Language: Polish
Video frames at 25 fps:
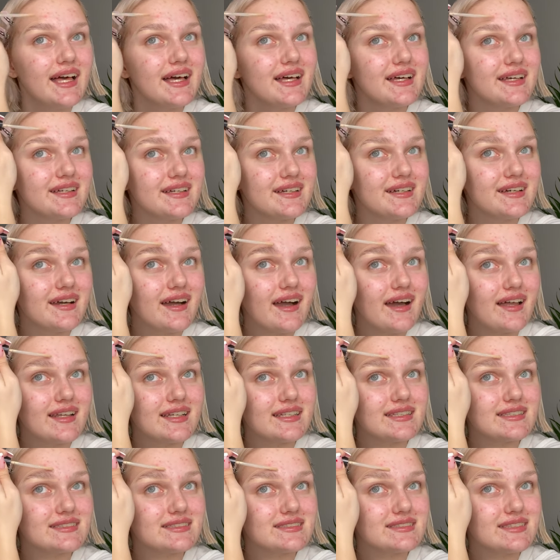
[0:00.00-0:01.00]
E,
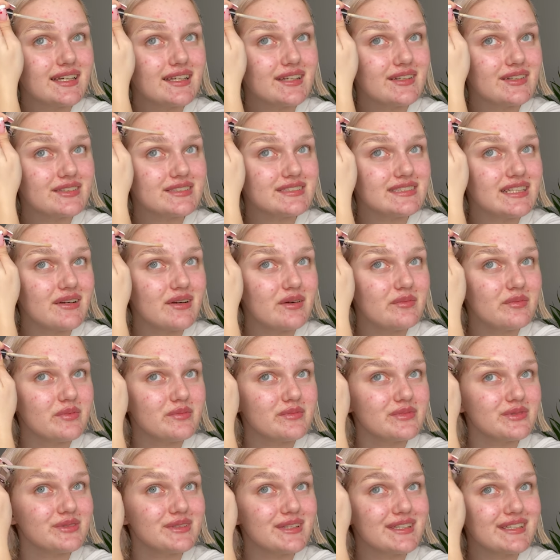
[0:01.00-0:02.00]
ale serio chciałabym
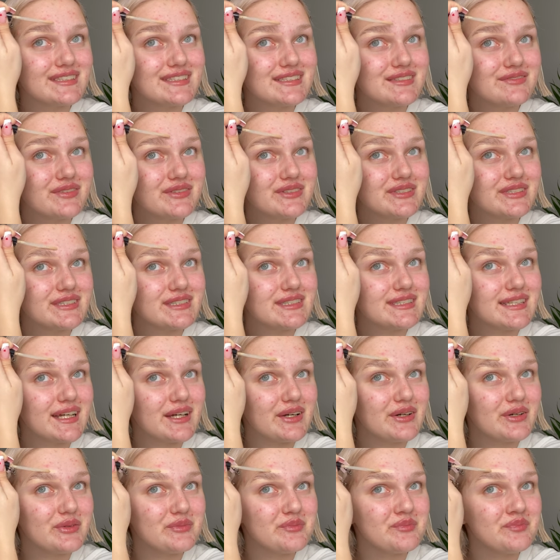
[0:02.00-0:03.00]
tutaj stworzyć
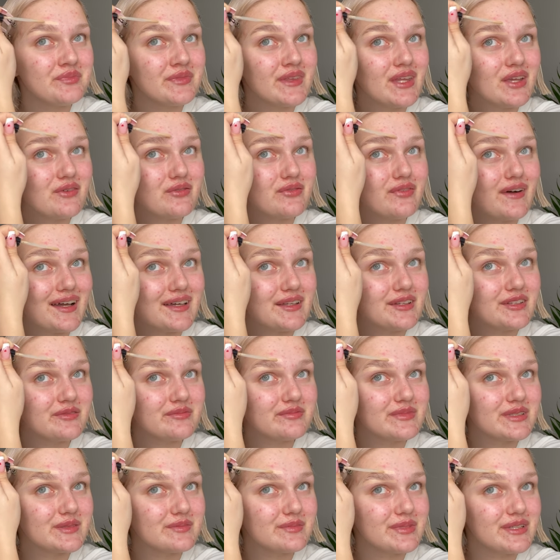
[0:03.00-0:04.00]
taką fajną,
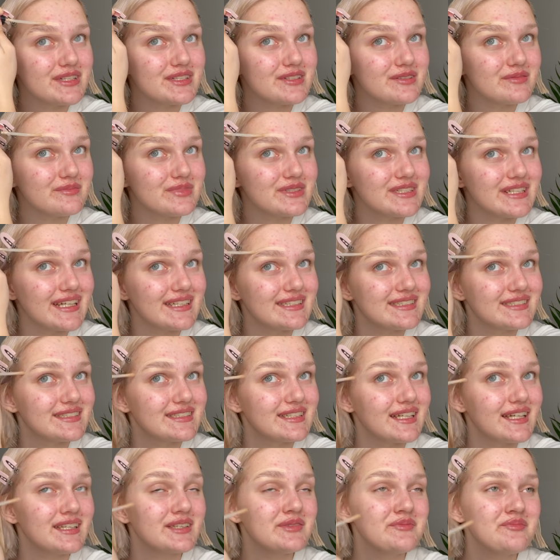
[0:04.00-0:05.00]
bezpieczną
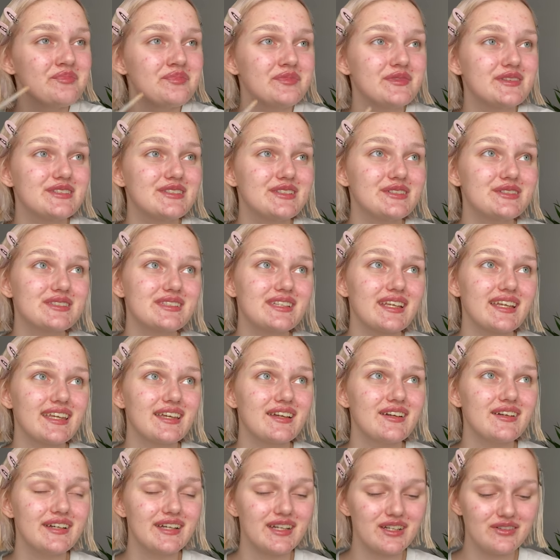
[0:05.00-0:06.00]
przestrzeń, coś
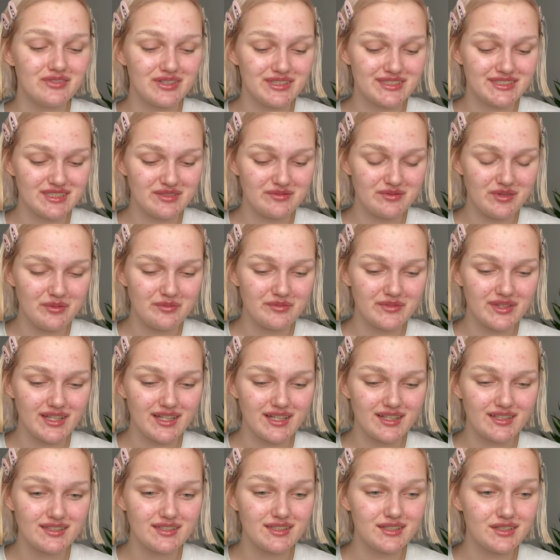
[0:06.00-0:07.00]
takiego jak właśnie mam
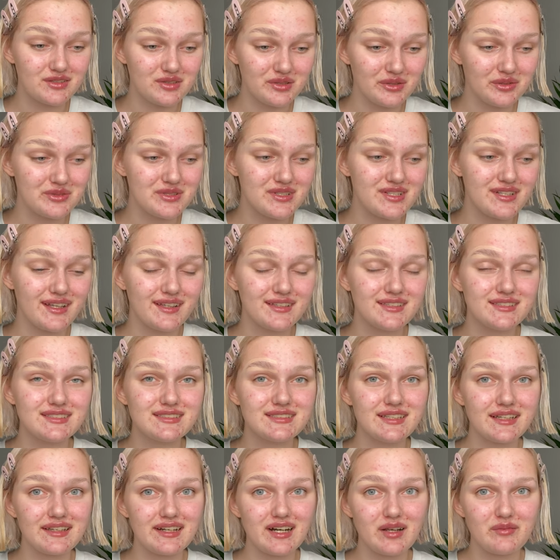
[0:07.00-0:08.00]
na TikToku czy na
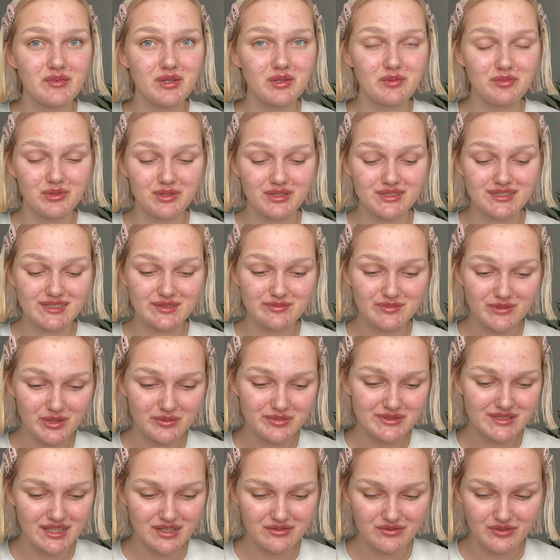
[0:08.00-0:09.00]
Instagramie, bo jeśli mnie
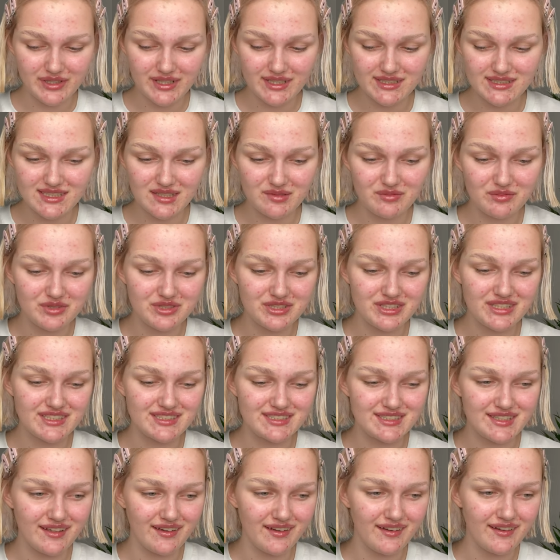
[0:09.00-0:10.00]
obserwujecie,
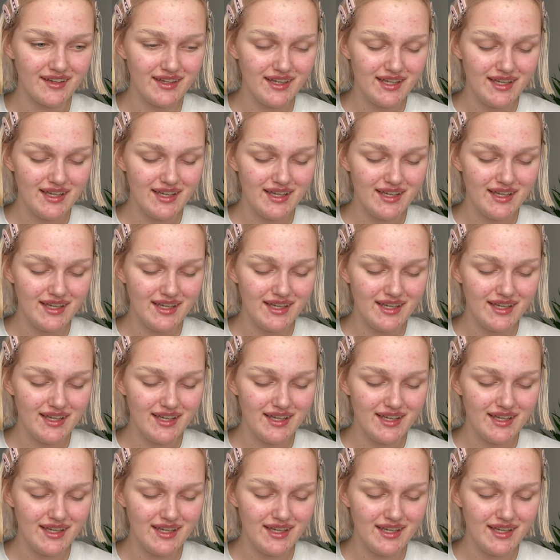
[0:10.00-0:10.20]
możecie